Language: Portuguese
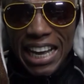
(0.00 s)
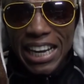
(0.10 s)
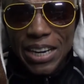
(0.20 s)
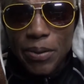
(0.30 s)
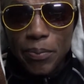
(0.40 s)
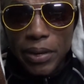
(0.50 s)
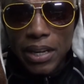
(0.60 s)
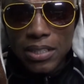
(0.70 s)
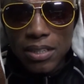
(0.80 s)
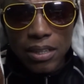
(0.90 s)
galera,
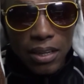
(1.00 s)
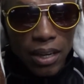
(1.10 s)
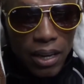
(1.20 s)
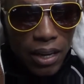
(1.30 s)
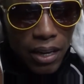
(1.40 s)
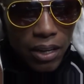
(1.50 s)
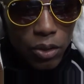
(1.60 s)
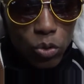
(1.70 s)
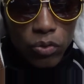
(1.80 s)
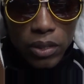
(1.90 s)
beleza? É,
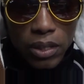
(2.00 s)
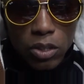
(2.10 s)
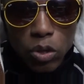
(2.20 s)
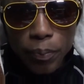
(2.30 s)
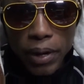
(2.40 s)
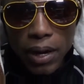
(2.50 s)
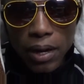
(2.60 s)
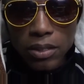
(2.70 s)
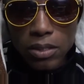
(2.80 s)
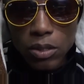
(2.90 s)
eu tô vindo aqui só
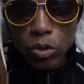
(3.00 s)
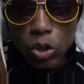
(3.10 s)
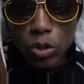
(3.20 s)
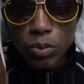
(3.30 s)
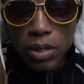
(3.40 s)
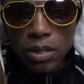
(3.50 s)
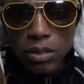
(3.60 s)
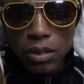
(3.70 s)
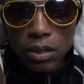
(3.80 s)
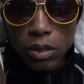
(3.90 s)
pra dizer um negócio pra
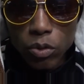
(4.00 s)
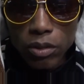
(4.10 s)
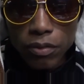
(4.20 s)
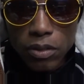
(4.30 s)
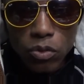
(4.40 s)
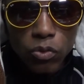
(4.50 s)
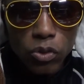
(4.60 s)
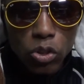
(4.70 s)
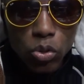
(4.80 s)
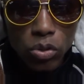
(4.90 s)
vocês que eu ia fazer um
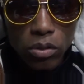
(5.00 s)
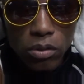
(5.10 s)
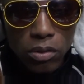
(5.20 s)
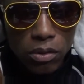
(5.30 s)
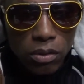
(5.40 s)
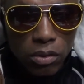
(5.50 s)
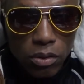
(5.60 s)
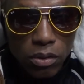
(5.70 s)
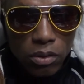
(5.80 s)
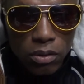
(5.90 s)
vídeo.
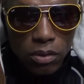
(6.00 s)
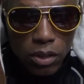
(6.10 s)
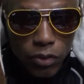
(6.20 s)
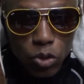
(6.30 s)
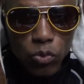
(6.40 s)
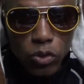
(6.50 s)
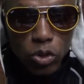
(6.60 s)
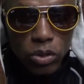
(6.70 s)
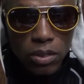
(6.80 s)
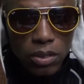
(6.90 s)
Tinha que fazer um
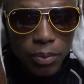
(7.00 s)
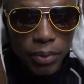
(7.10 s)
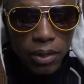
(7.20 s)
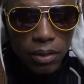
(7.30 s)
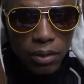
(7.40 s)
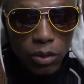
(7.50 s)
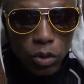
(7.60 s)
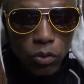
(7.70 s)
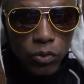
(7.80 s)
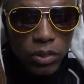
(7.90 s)
vídeo essa semana e eu
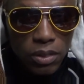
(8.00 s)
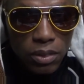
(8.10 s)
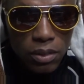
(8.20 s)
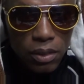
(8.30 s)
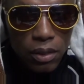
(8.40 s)
não fiz.